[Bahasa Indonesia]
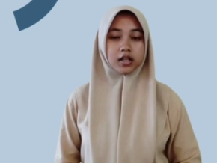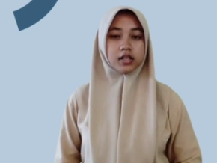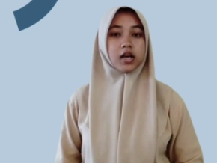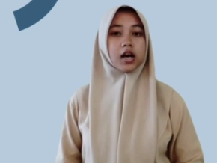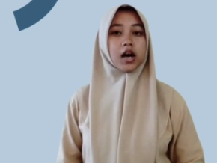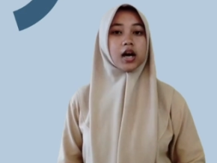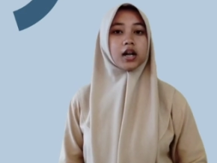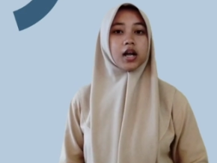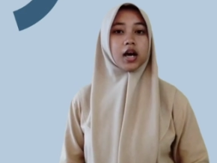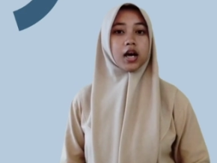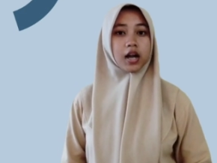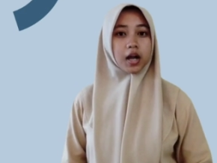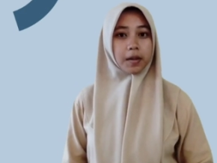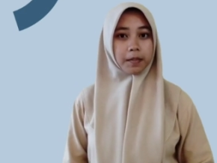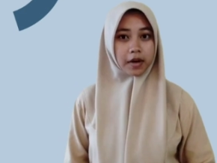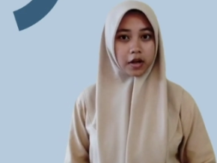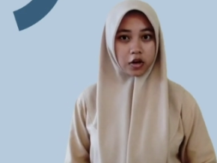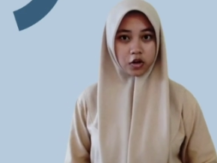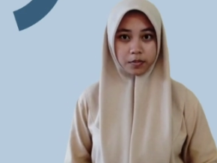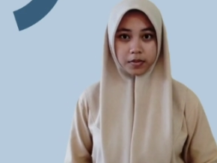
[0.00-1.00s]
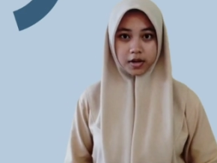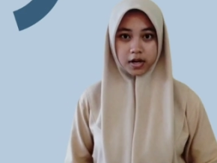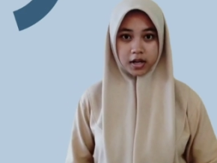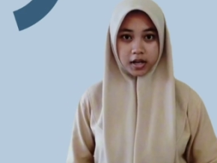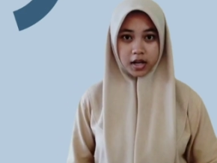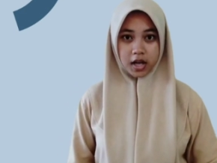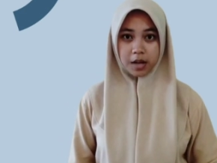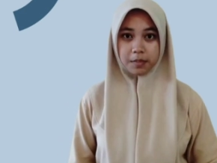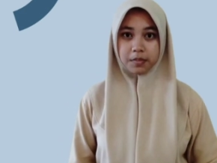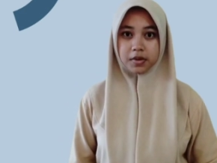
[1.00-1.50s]
jangan harap kalau
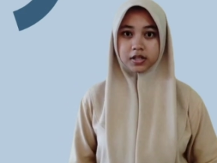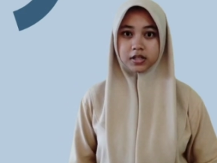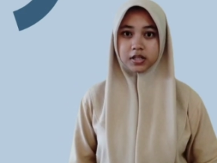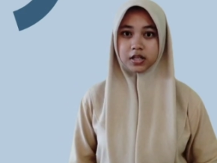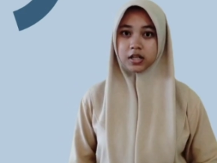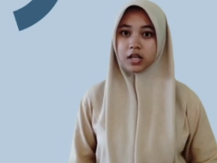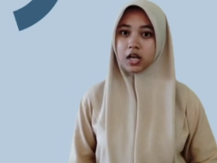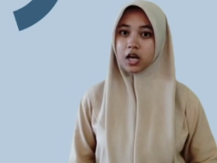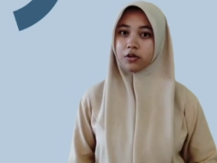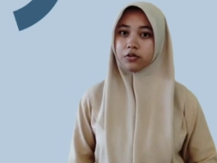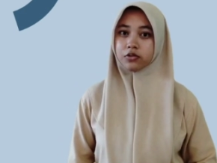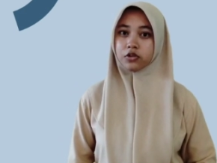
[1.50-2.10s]
mereka bersedia